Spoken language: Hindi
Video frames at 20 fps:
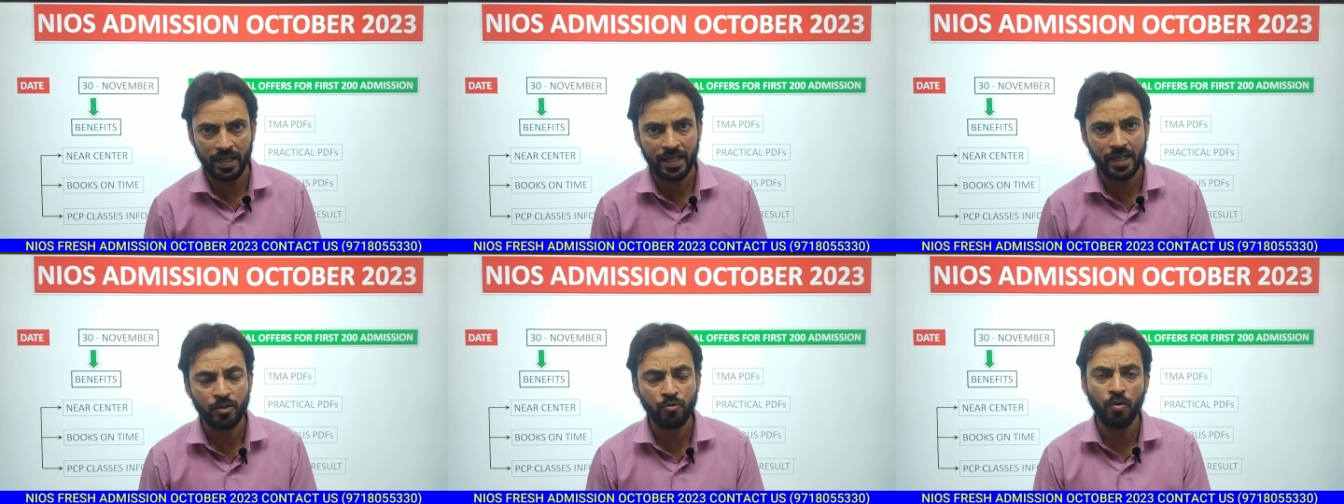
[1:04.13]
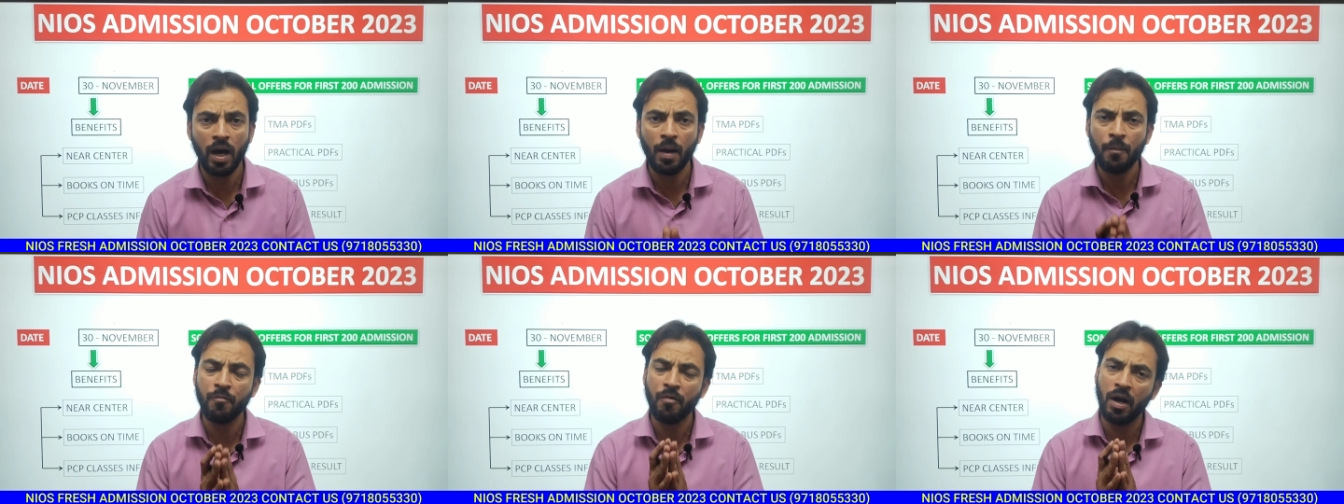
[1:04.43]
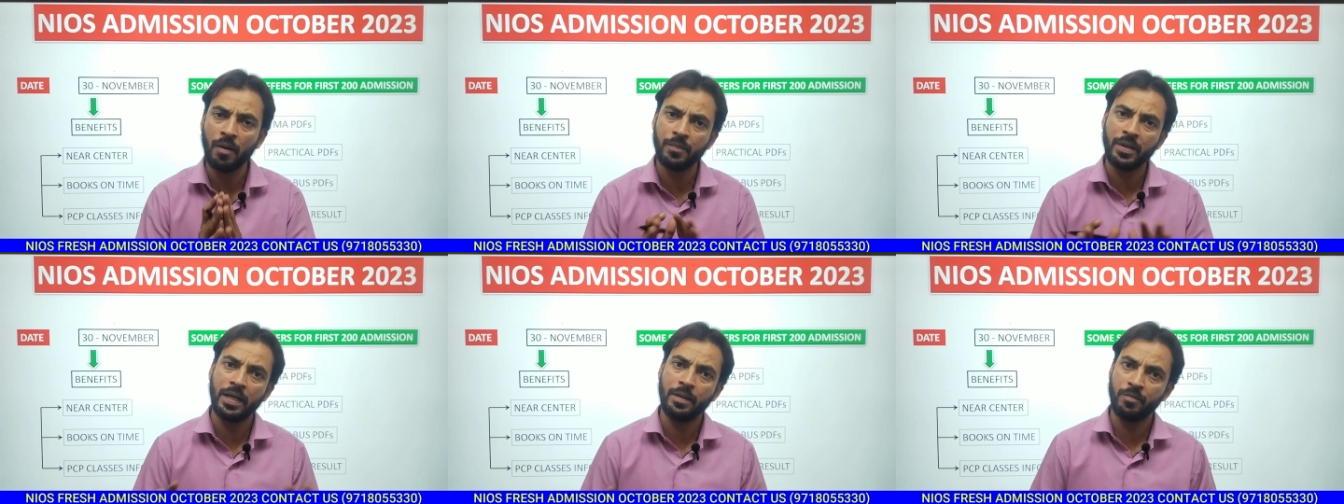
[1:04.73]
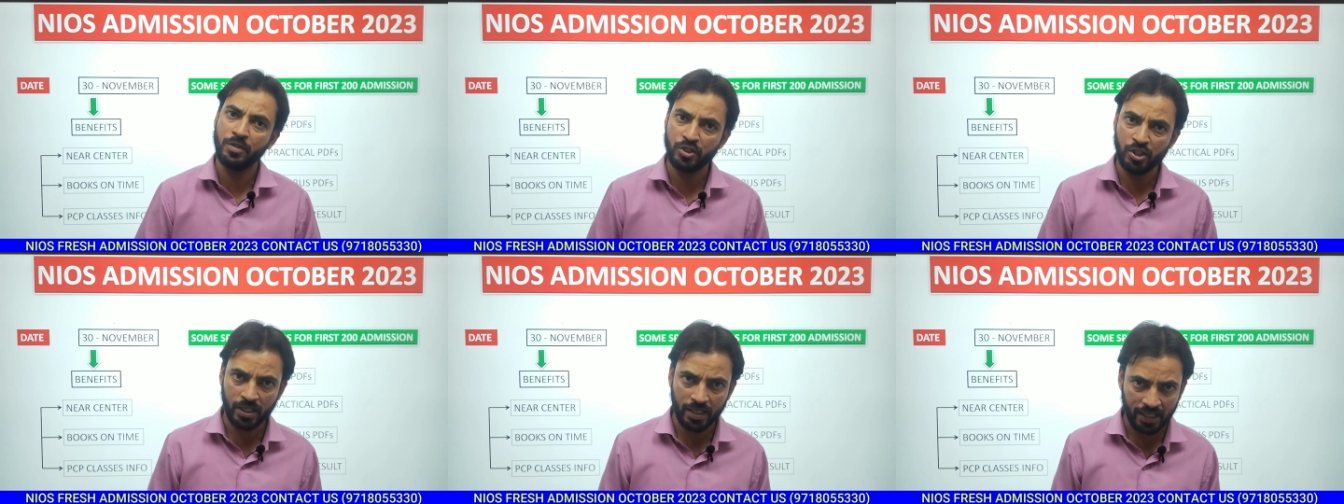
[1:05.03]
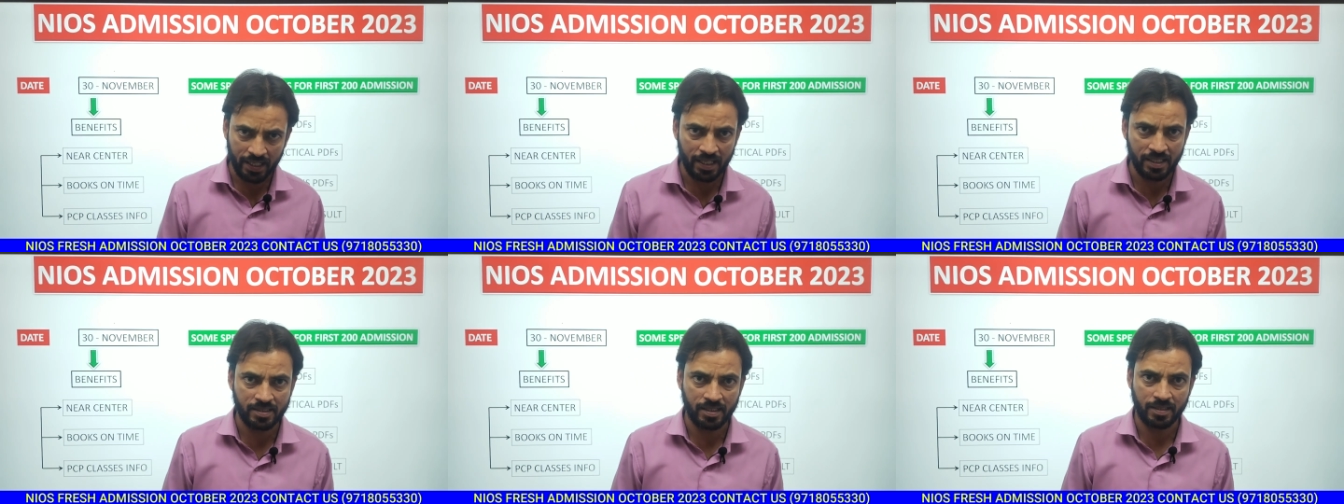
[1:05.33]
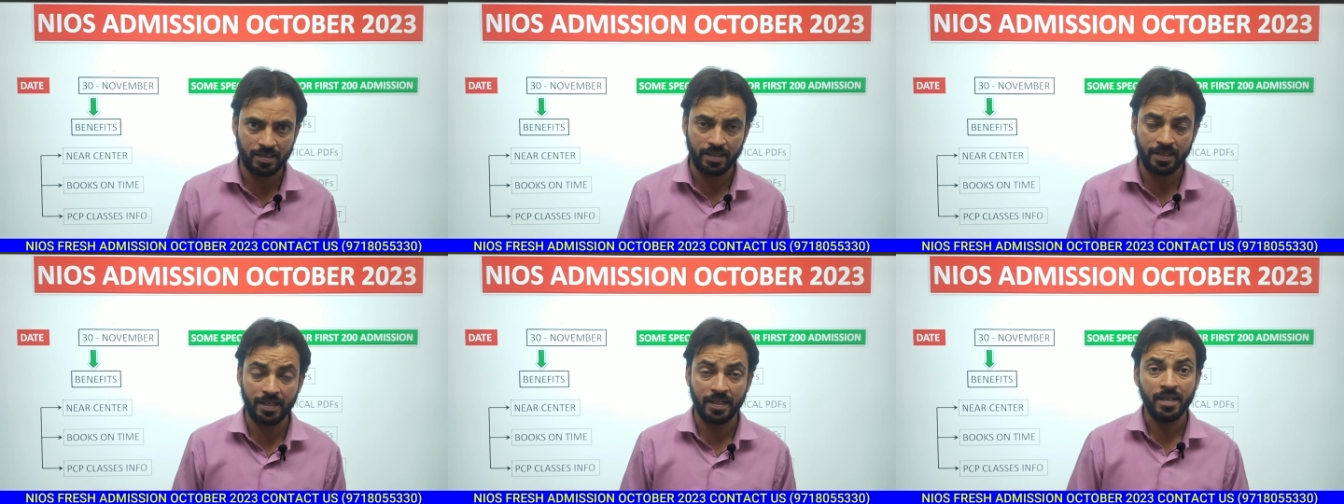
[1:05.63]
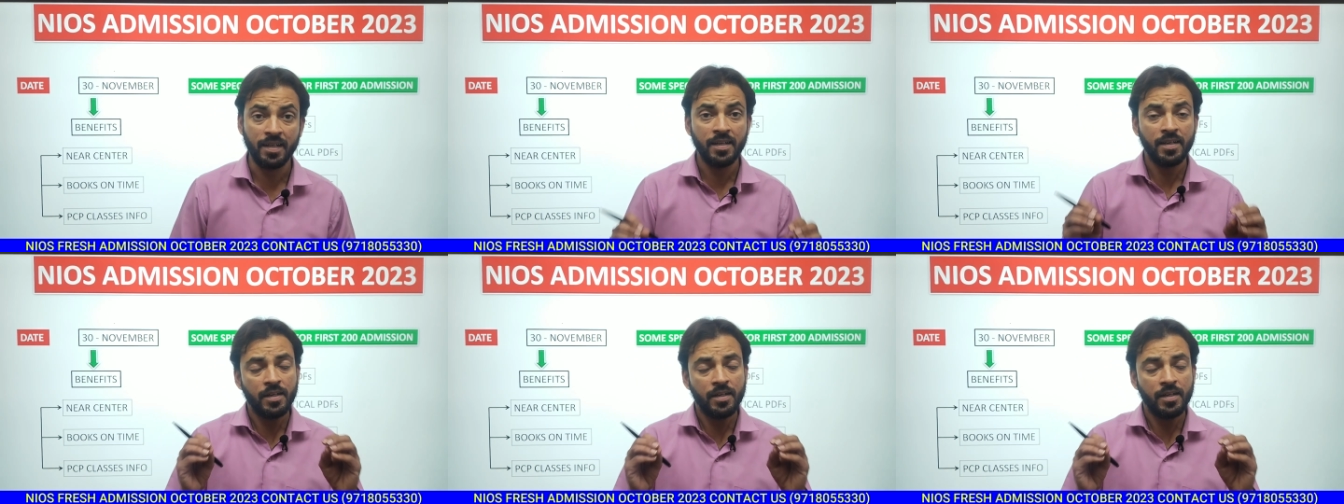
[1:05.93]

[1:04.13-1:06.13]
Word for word: वाले हैं तो आप वहां भी एडमिशन नहीं ले सकते